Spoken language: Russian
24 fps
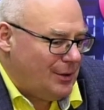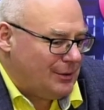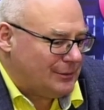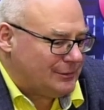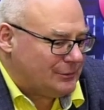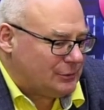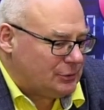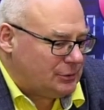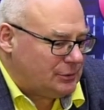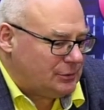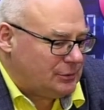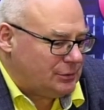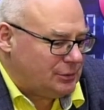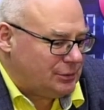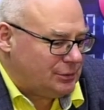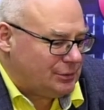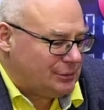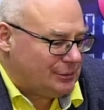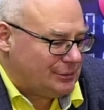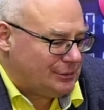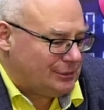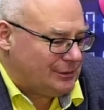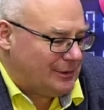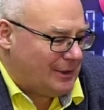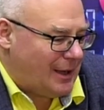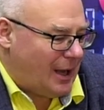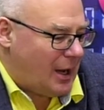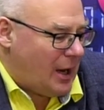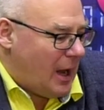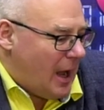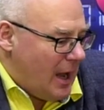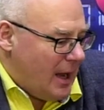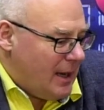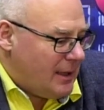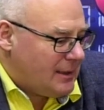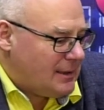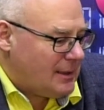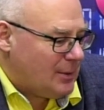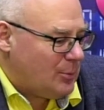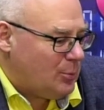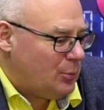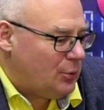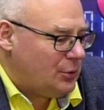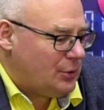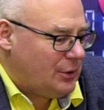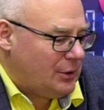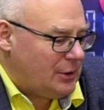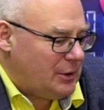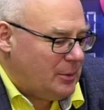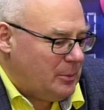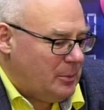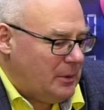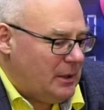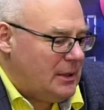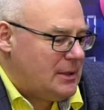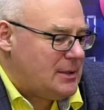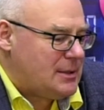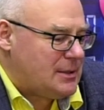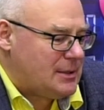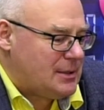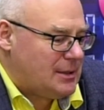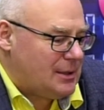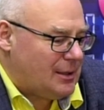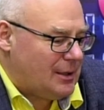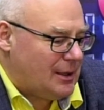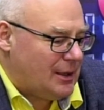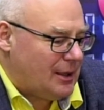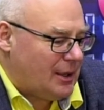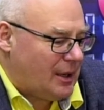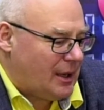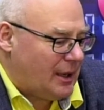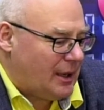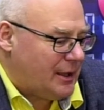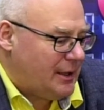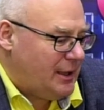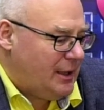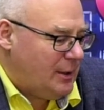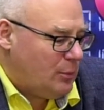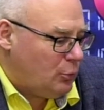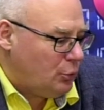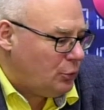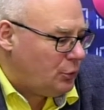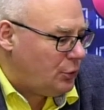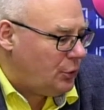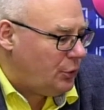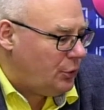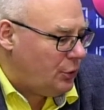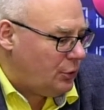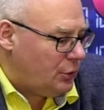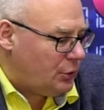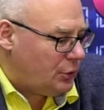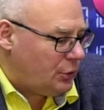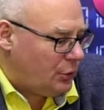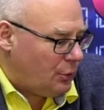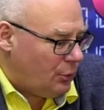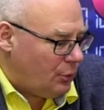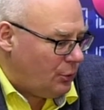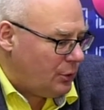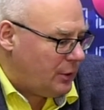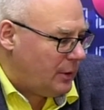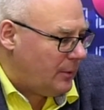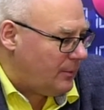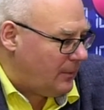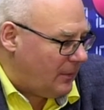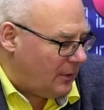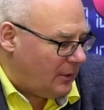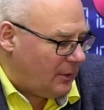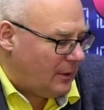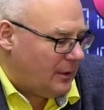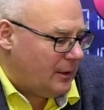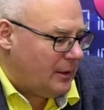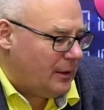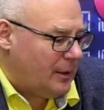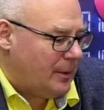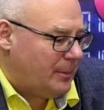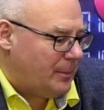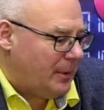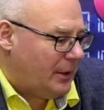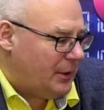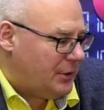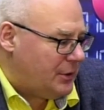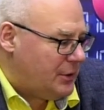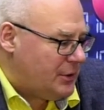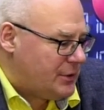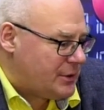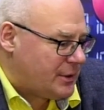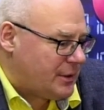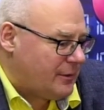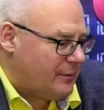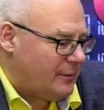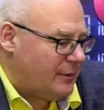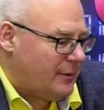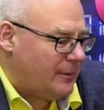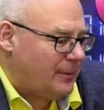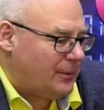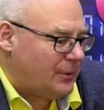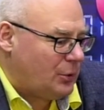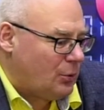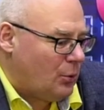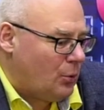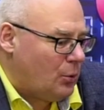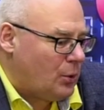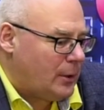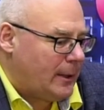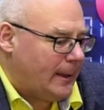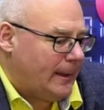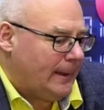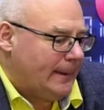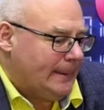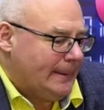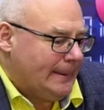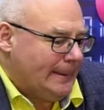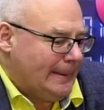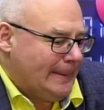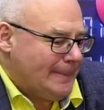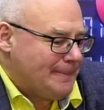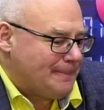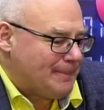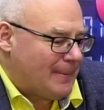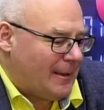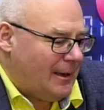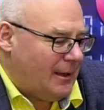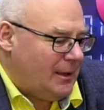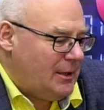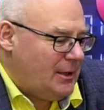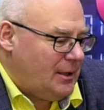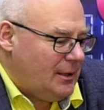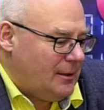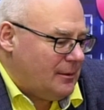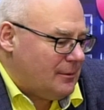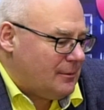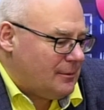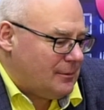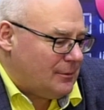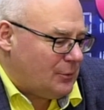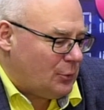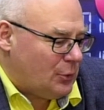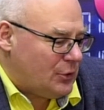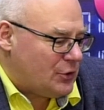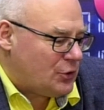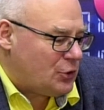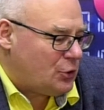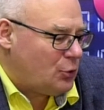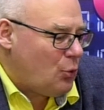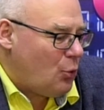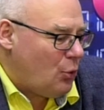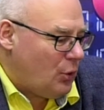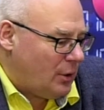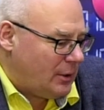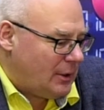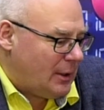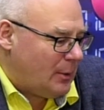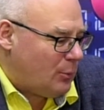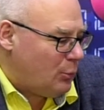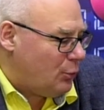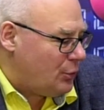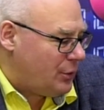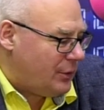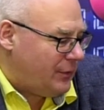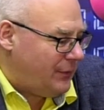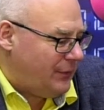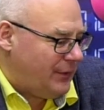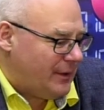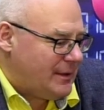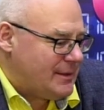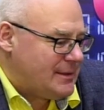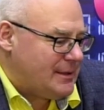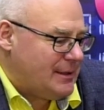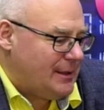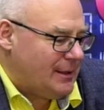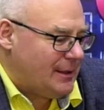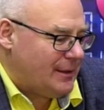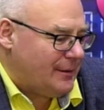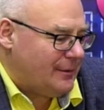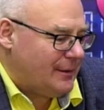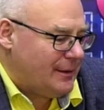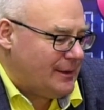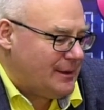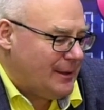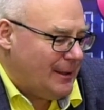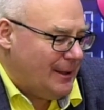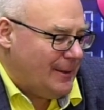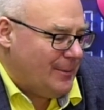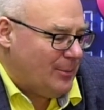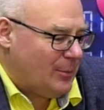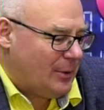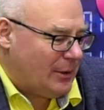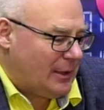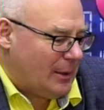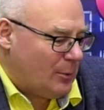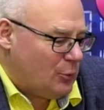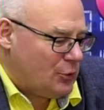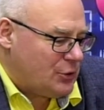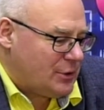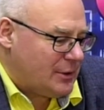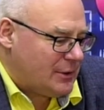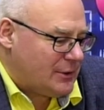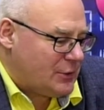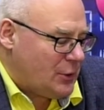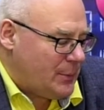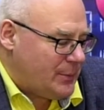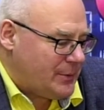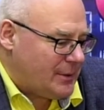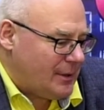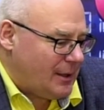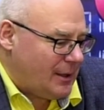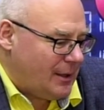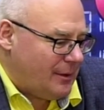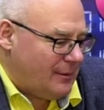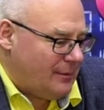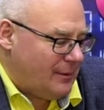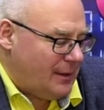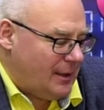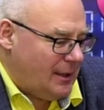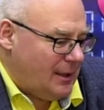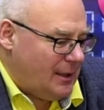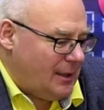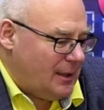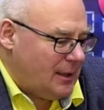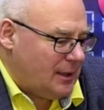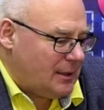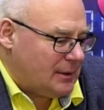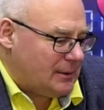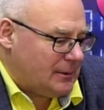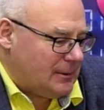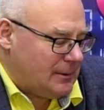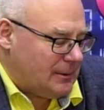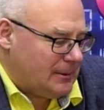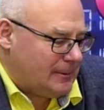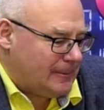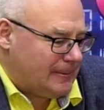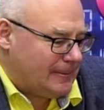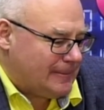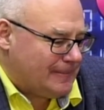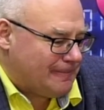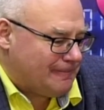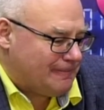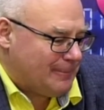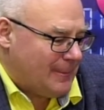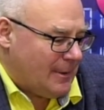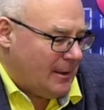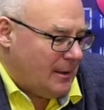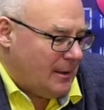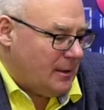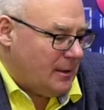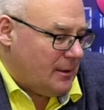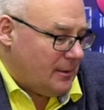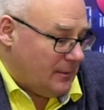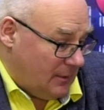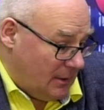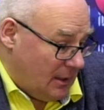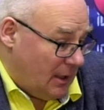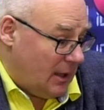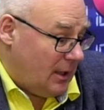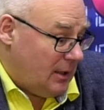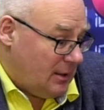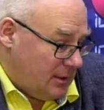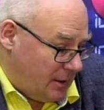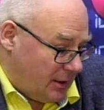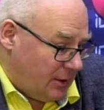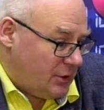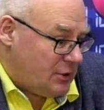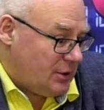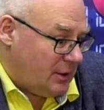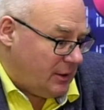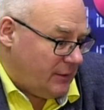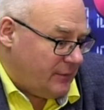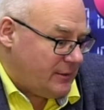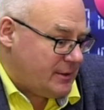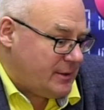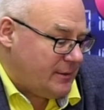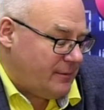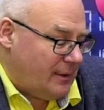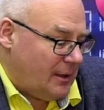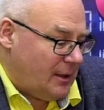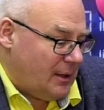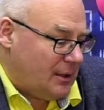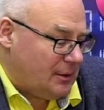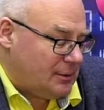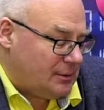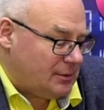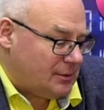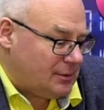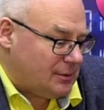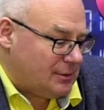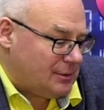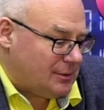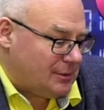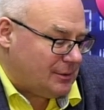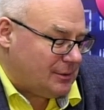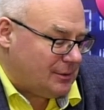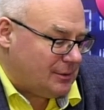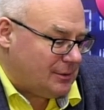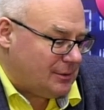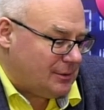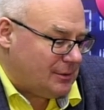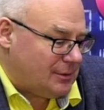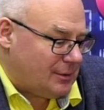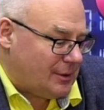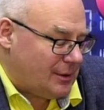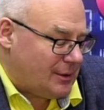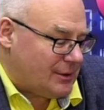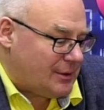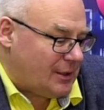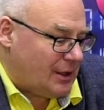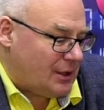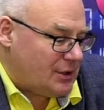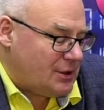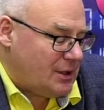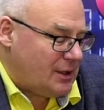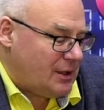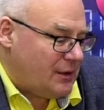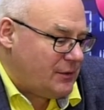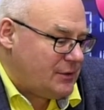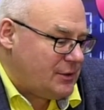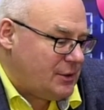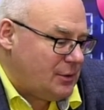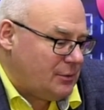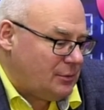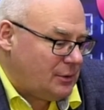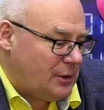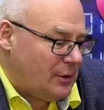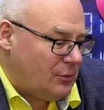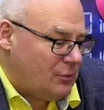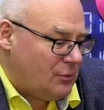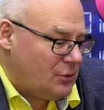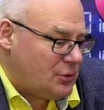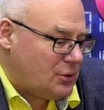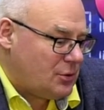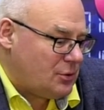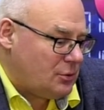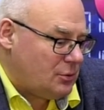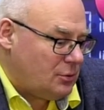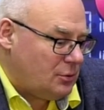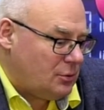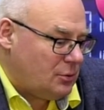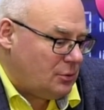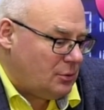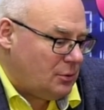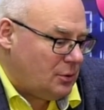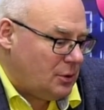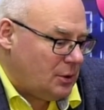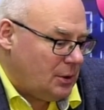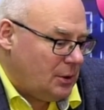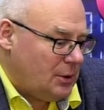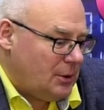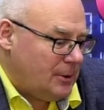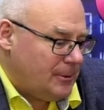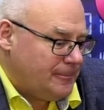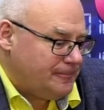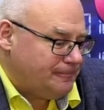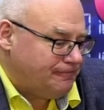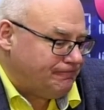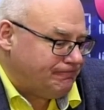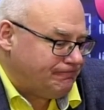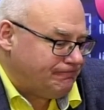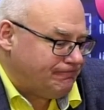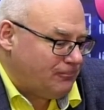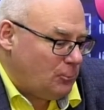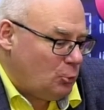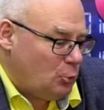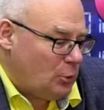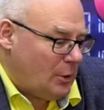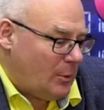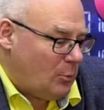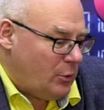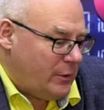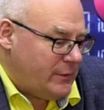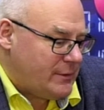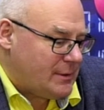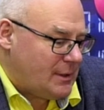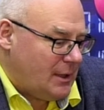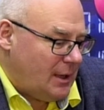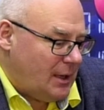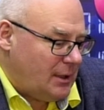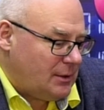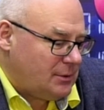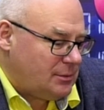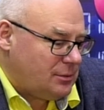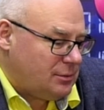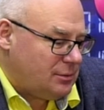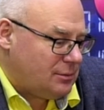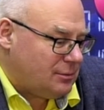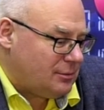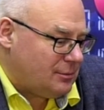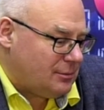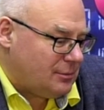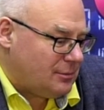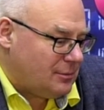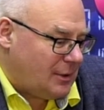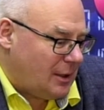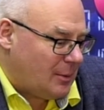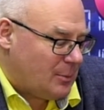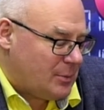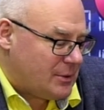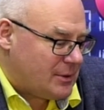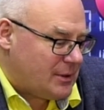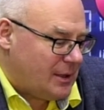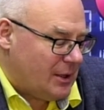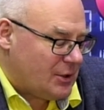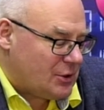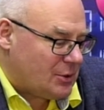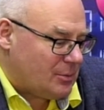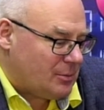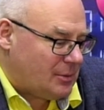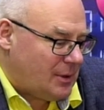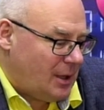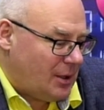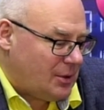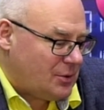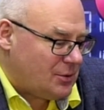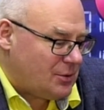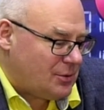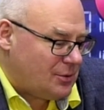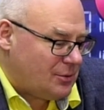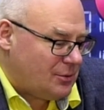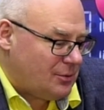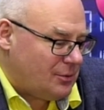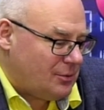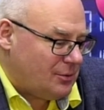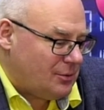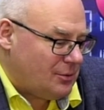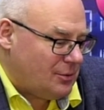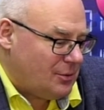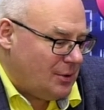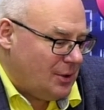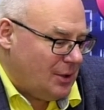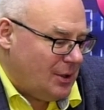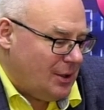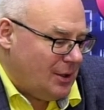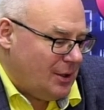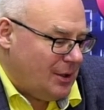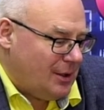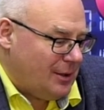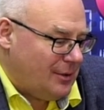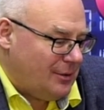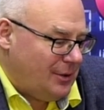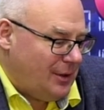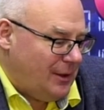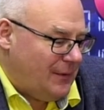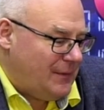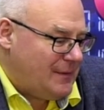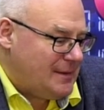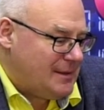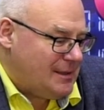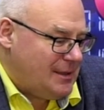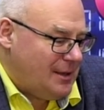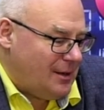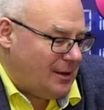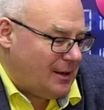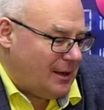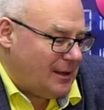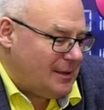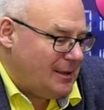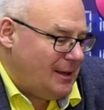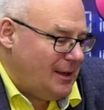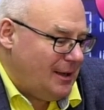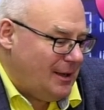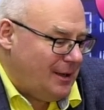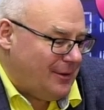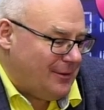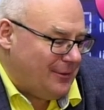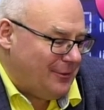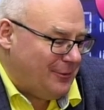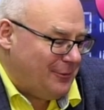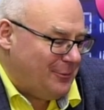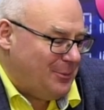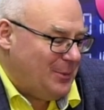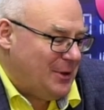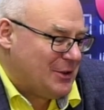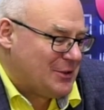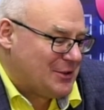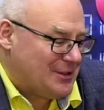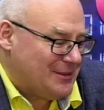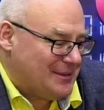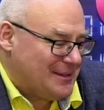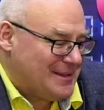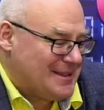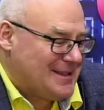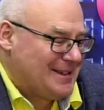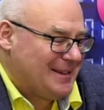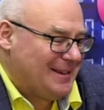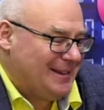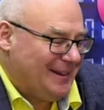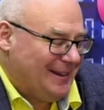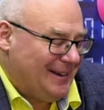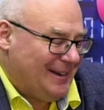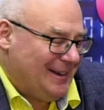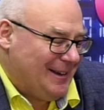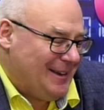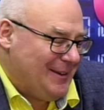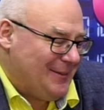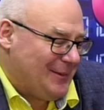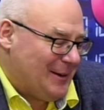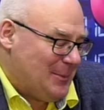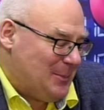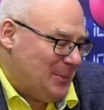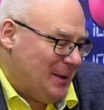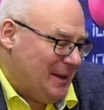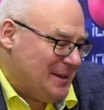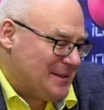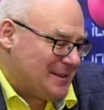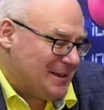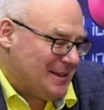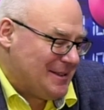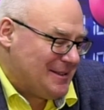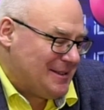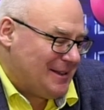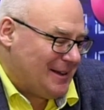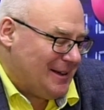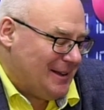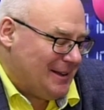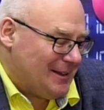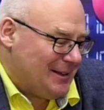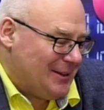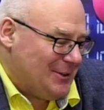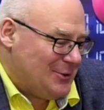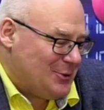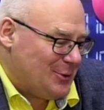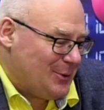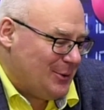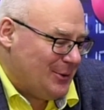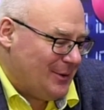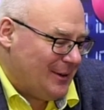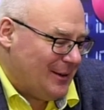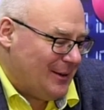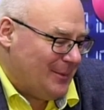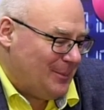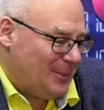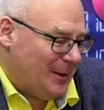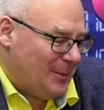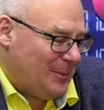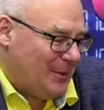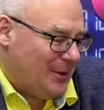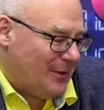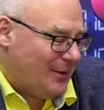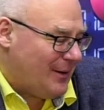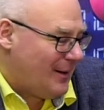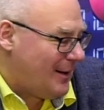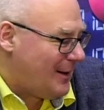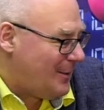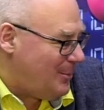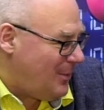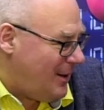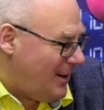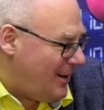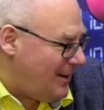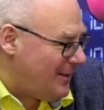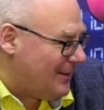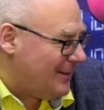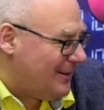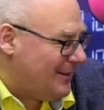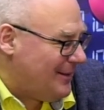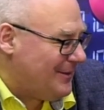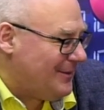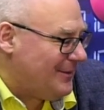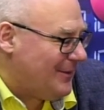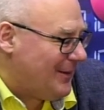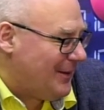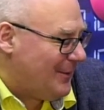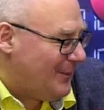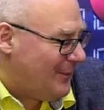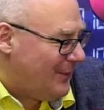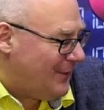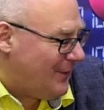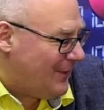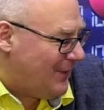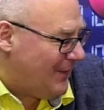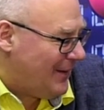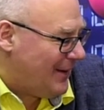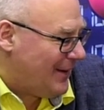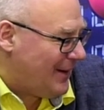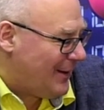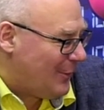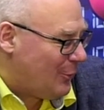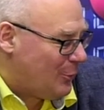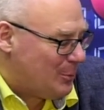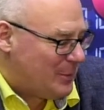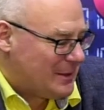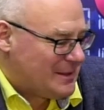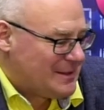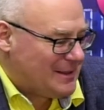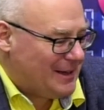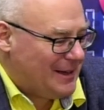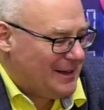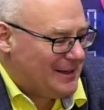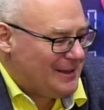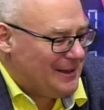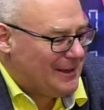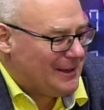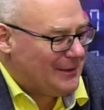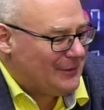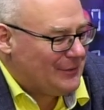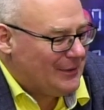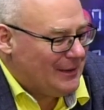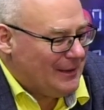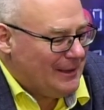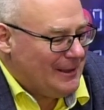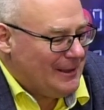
Вот э, какая это будет миссия, какие будут ее итоги э, политического толка то есть что она будет фиксировать, потому что, собственно говоря, эм, да, и, конечно, это вызывает э, раздражение в силу того, что, ну, на мой взгляд, как бы скажем так, что не все хотели вмешиваться, европейские страны, еще и на примере Карабаха, да, в район посредников.